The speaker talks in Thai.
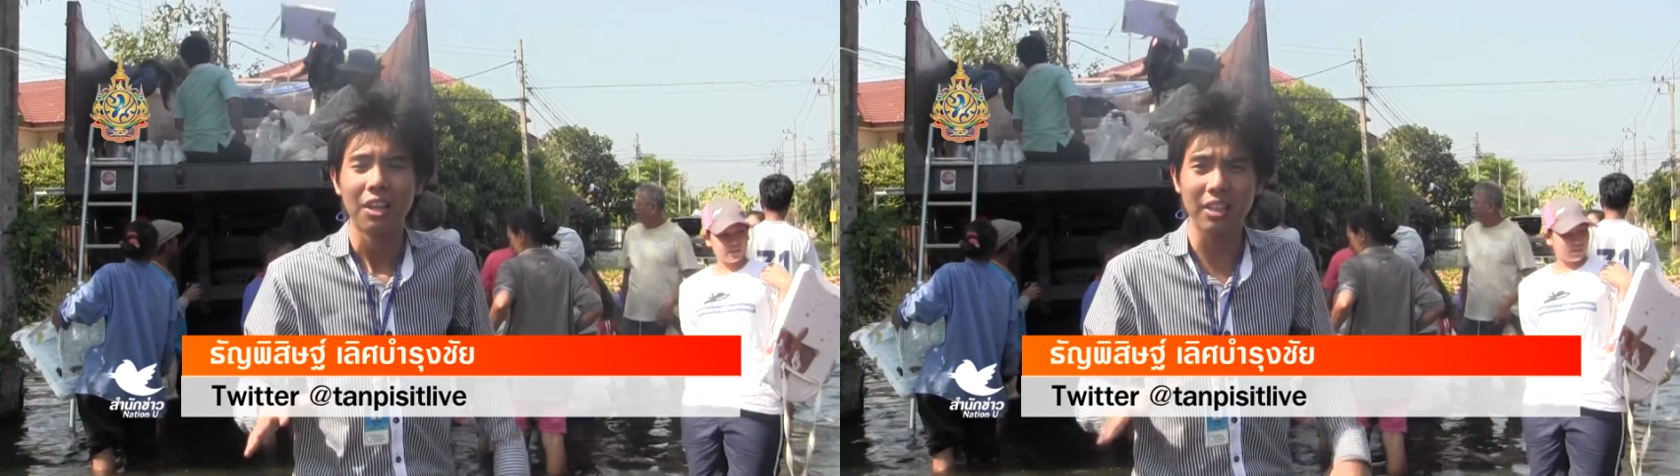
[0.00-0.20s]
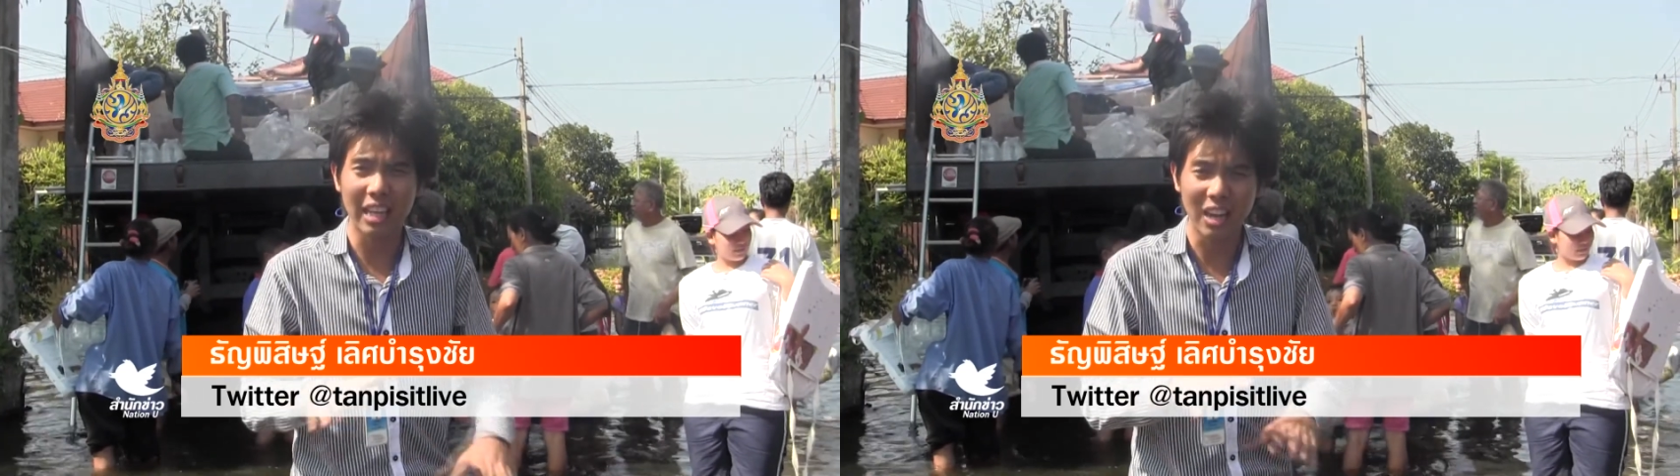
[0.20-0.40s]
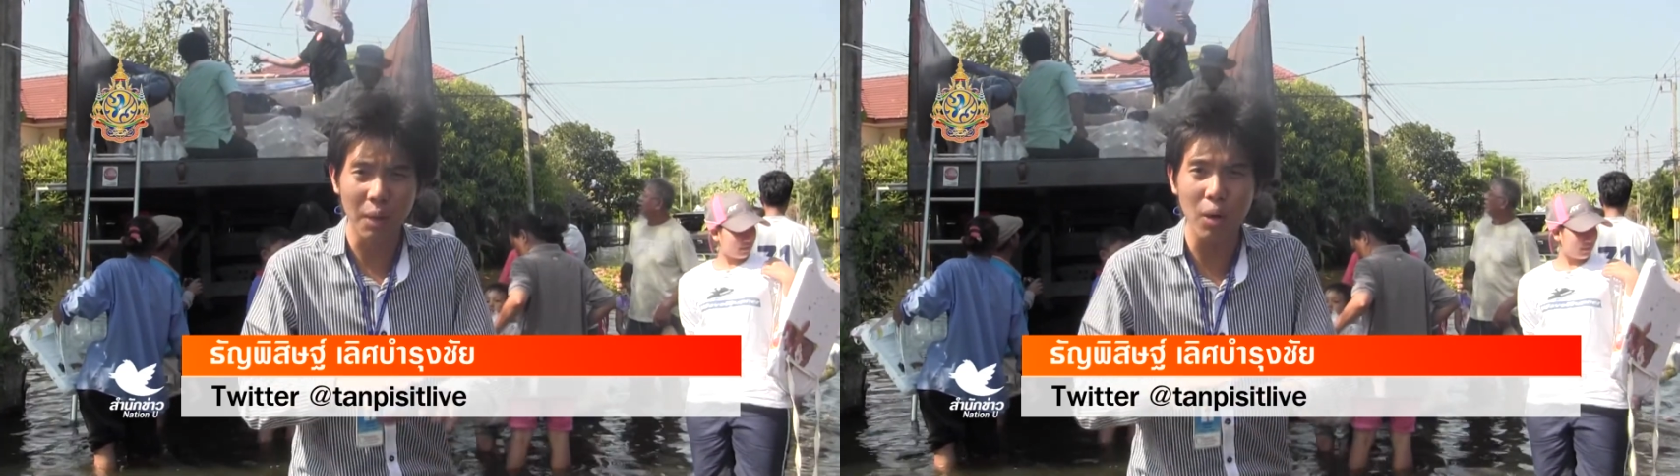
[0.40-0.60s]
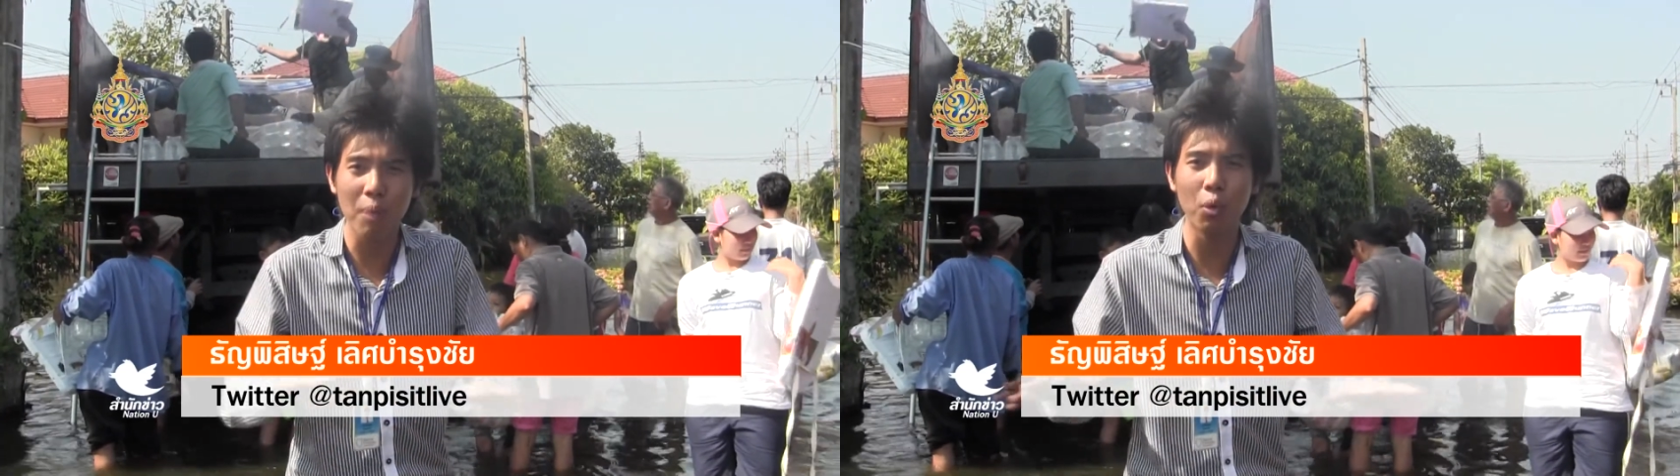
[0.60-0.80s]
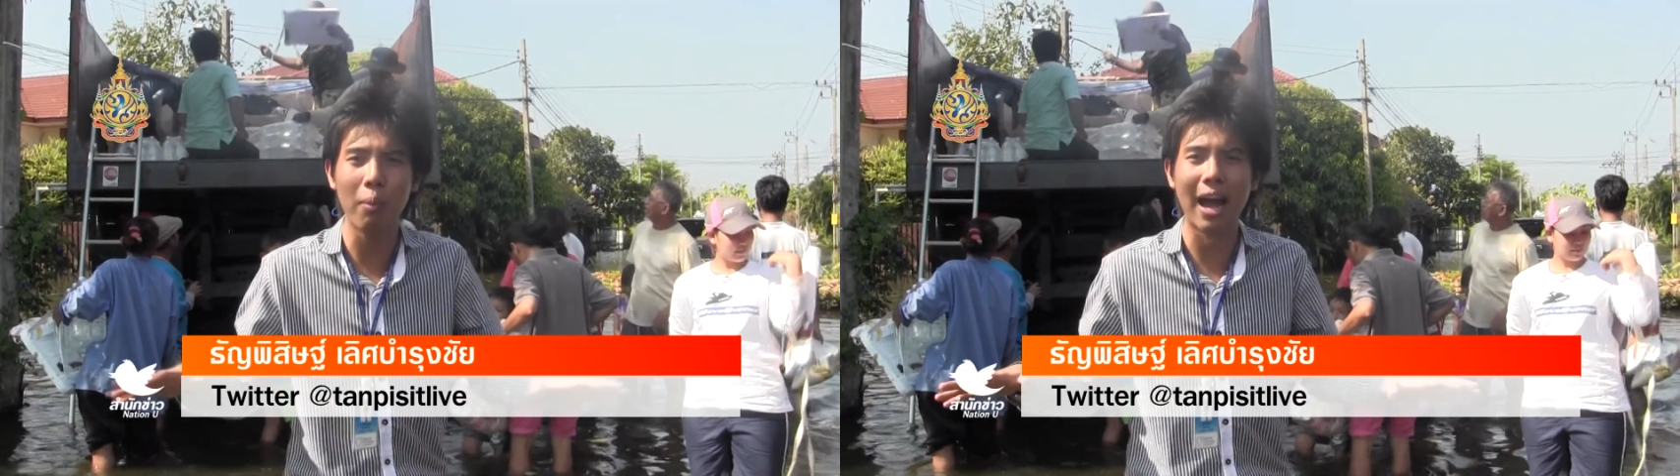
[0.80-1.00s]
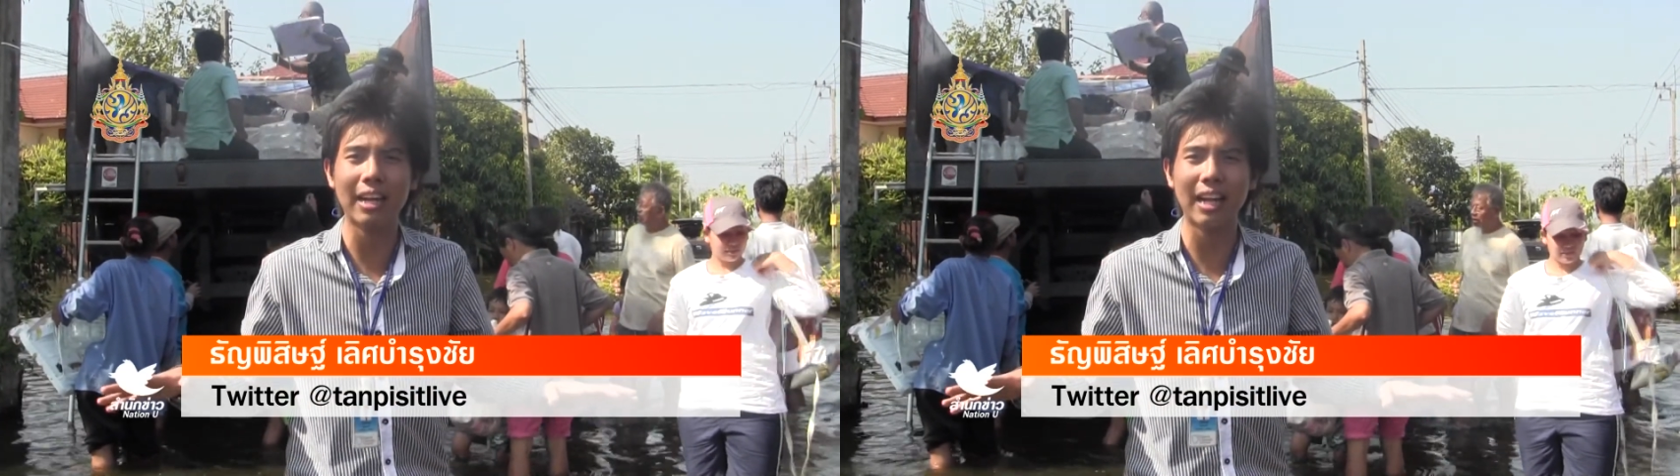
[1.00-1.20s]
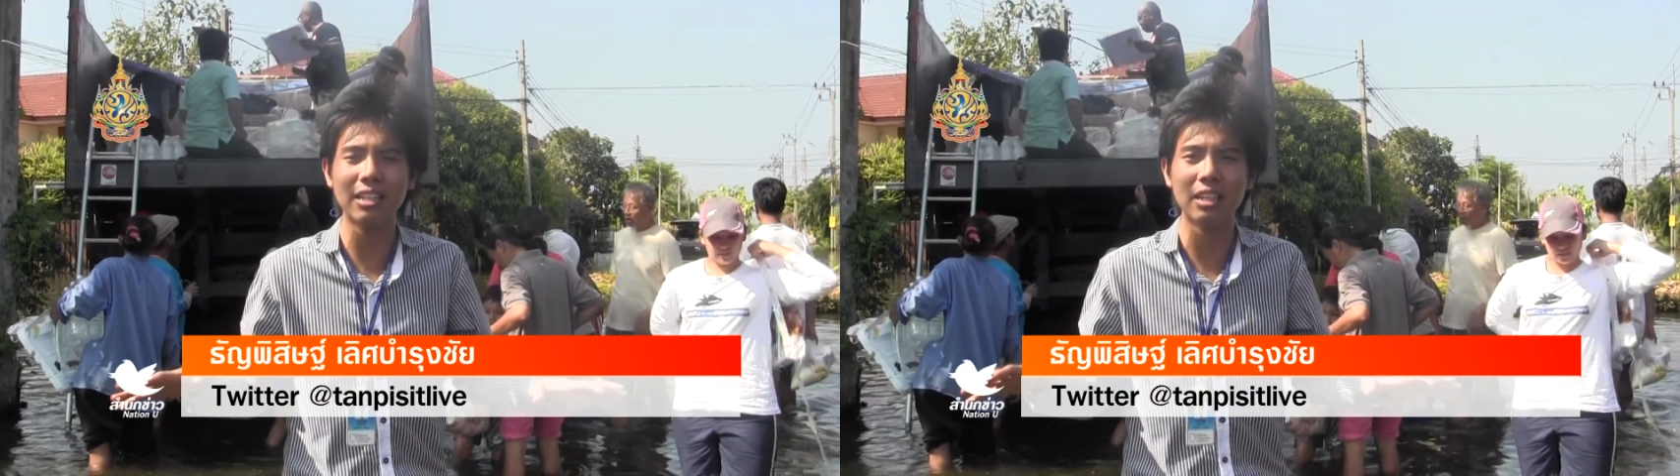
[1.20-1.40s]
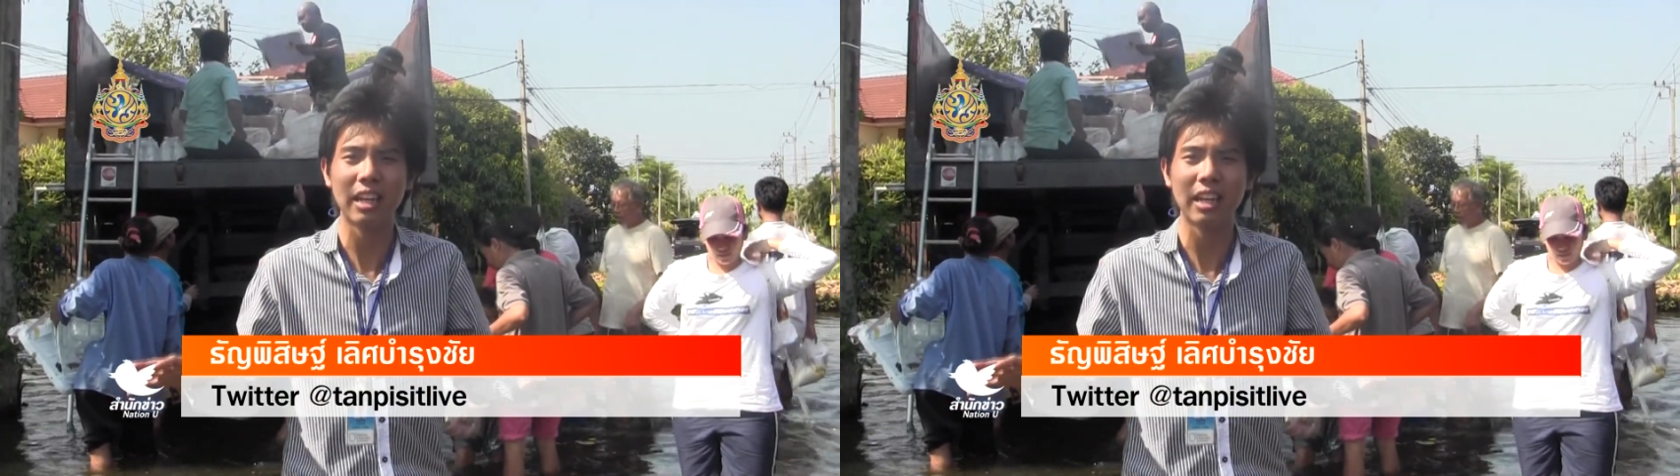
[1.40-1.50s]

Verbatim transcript: เสียงรอบๆหมู่บ้านนั้น